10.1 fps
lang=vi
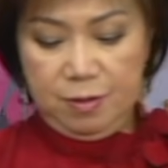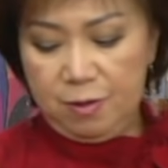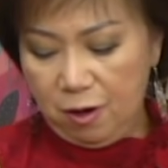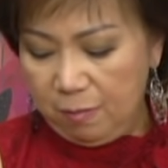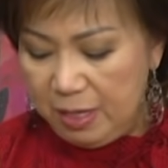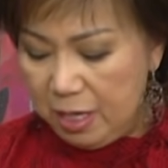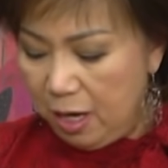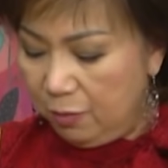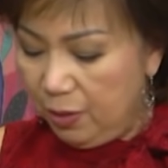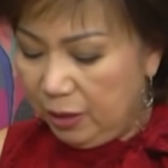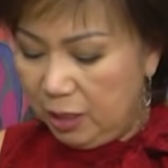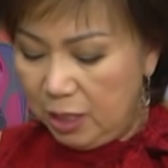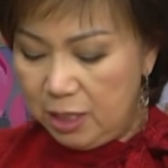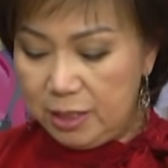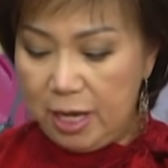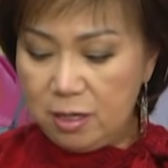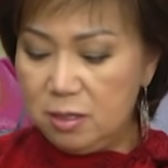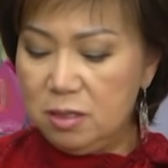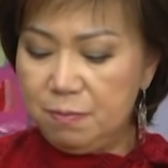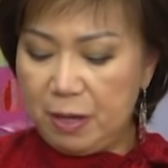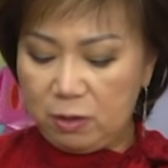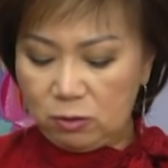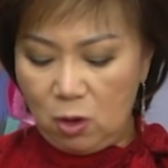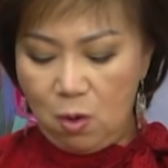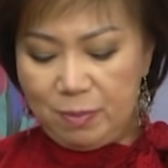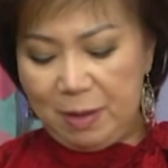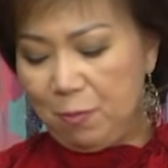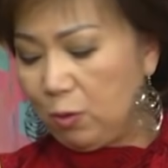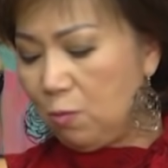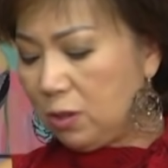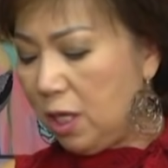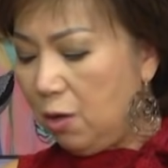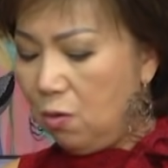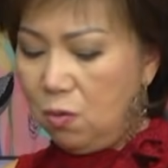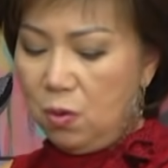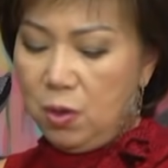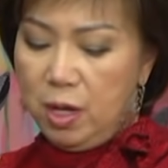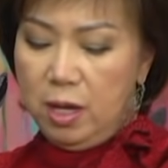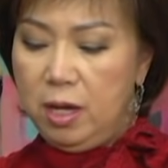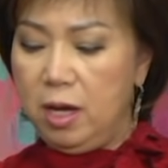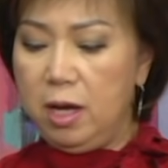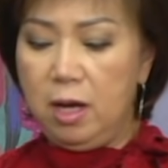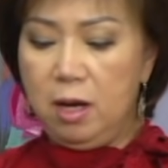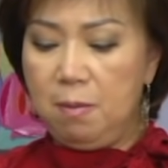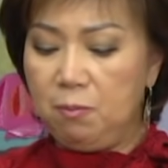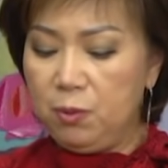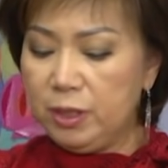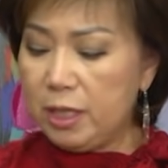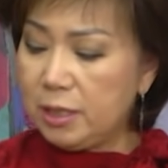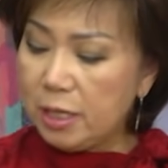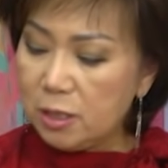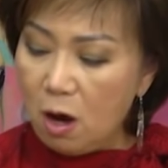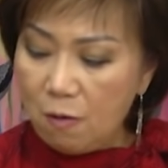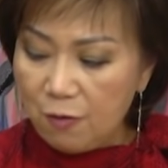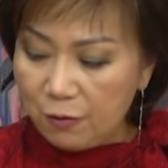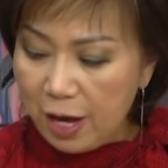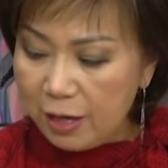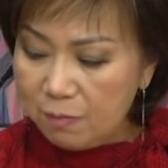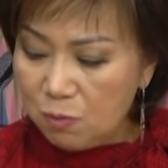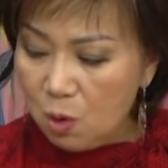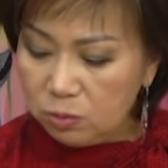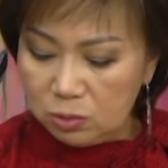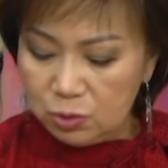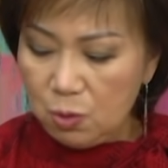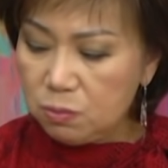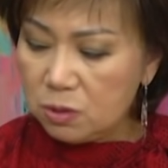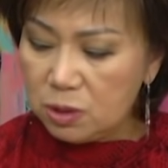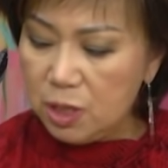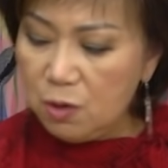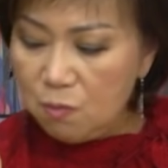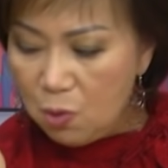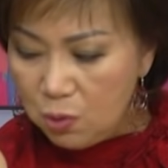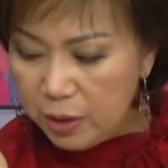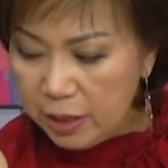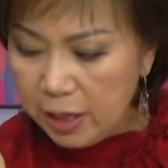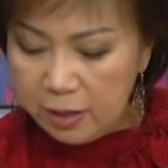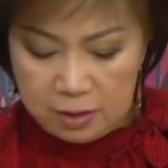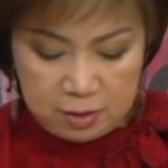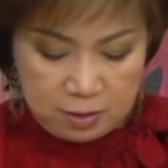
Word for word: rồi bây giờ uyên thi sẽ ướp cái con tôm này một chút xíu à, uyên thi sẽ cho vào đây một chút xíu muối nha